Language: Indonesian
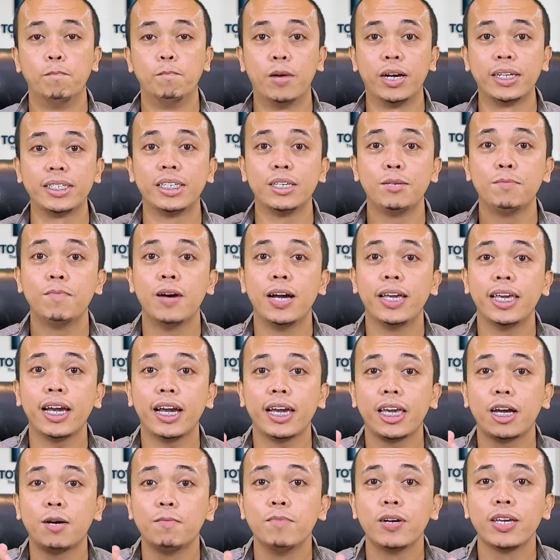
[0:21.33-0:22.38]
Masih
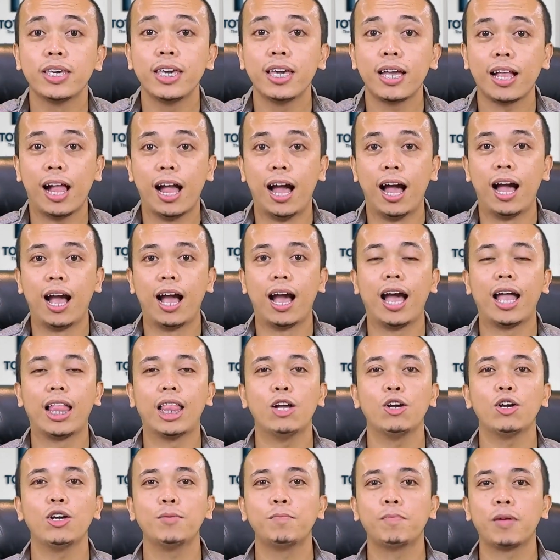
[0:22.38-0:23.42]
banyak yang mengira
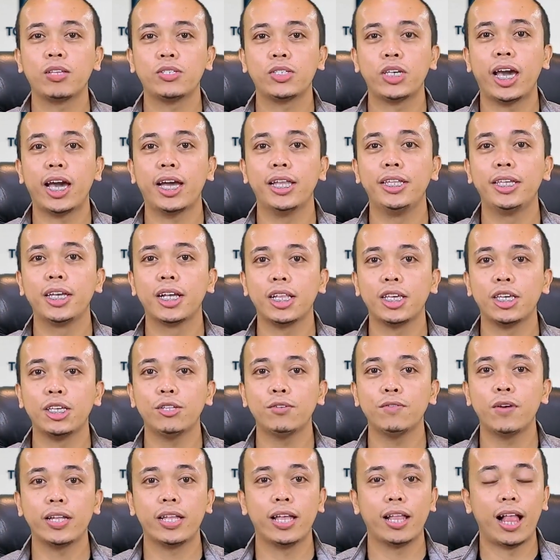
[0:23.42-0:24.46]
kalau kepercayaan diri
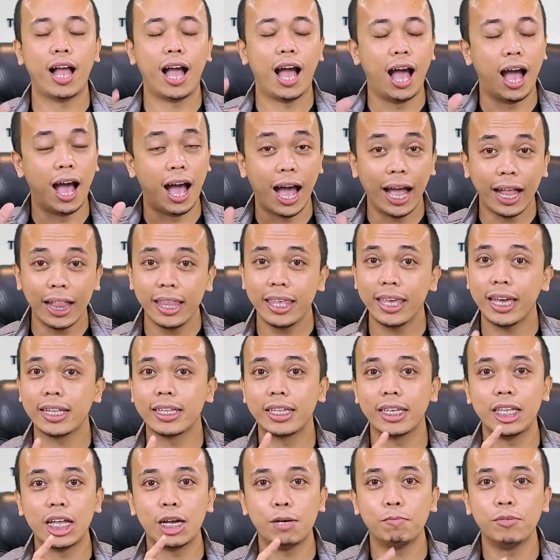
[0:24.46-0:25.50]
itu adalah hal yang
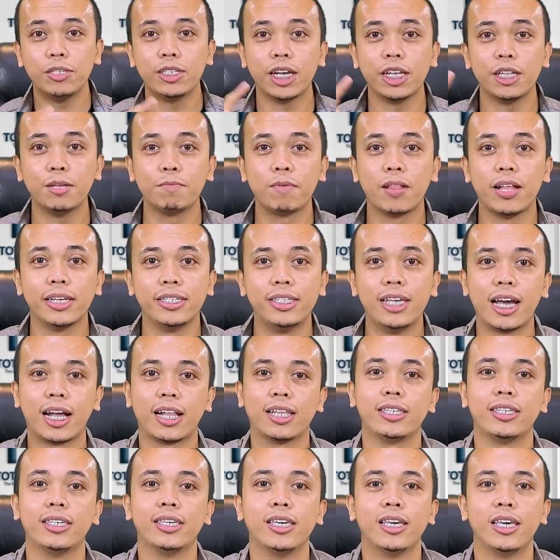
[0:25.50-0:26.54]
tidak bisa
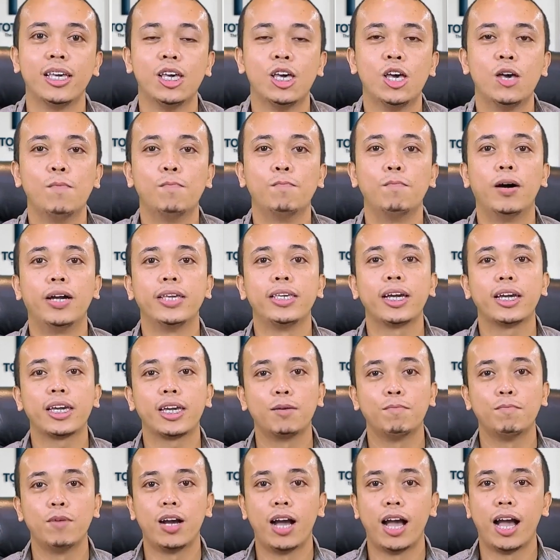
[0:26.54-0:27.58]
dipelajari banyak
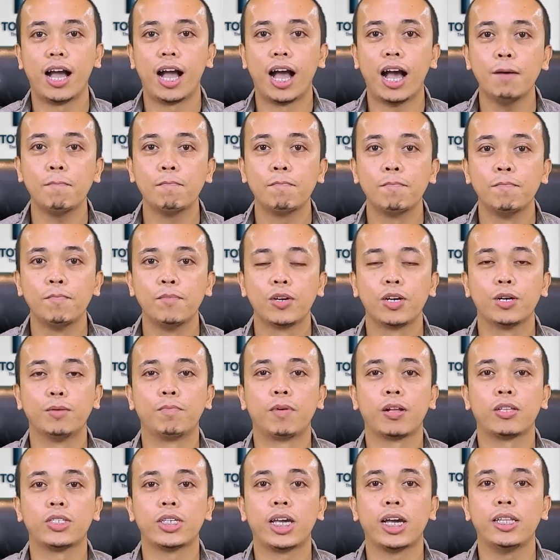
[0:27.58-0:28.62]
yang menganggap
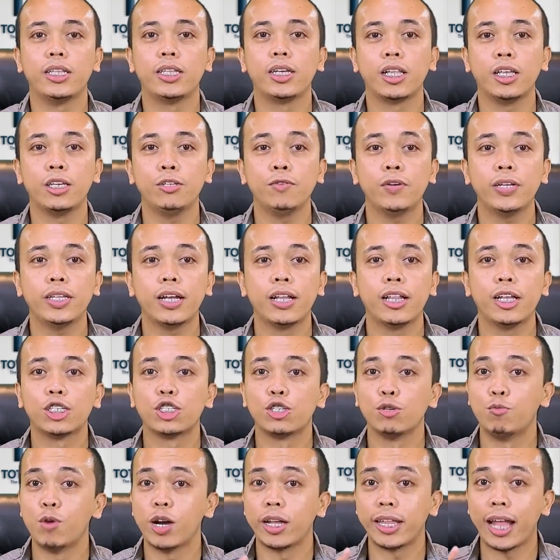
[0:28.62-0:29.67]
kepercayaan diri itu adalah
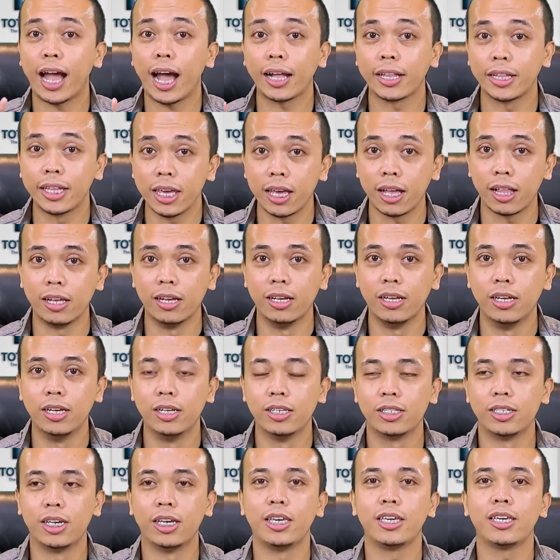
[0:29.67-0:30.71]
sebuah takdir
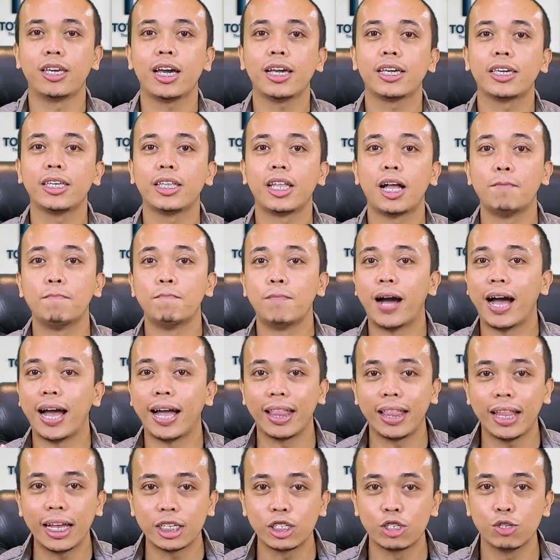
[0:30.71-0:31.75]
sehingga kita
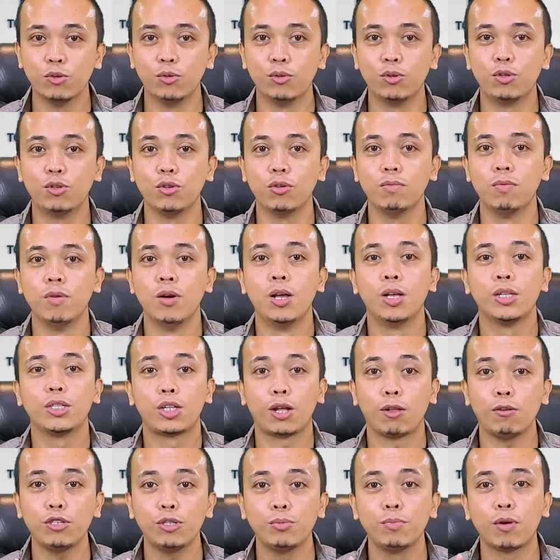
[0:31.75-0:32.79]
malas untuk
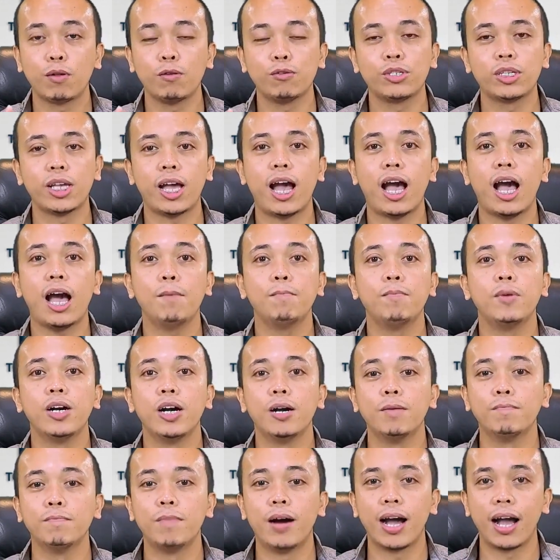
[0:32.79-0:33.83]
terus berusaha
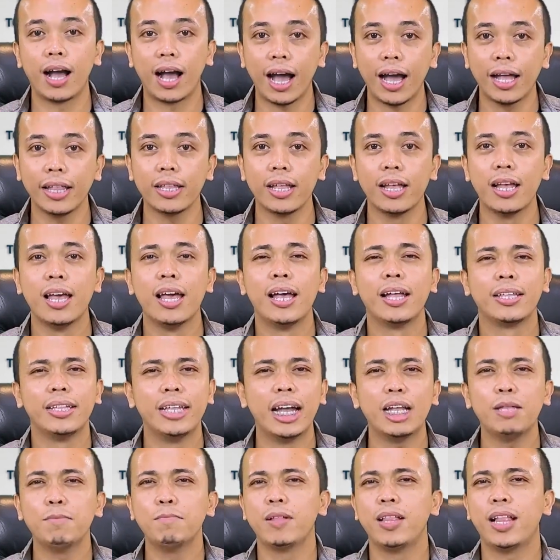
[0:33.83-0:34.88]
mengembangkan
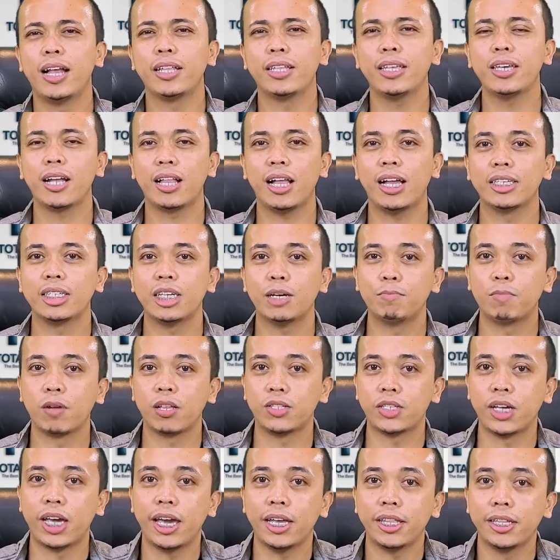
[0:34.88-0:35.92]
dan melatih rasa
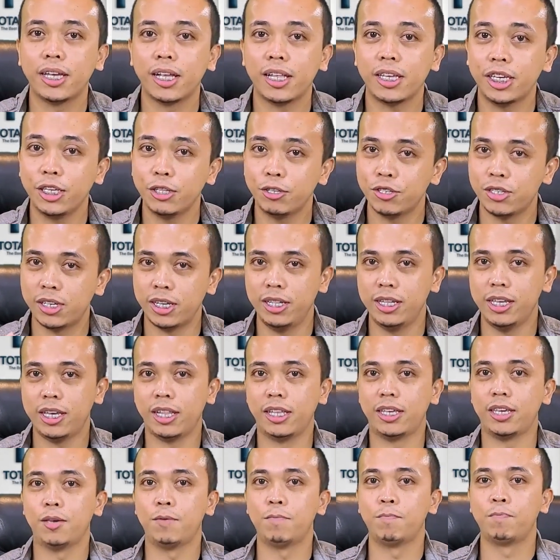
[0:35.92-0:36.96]
percaya diri itu sendiri.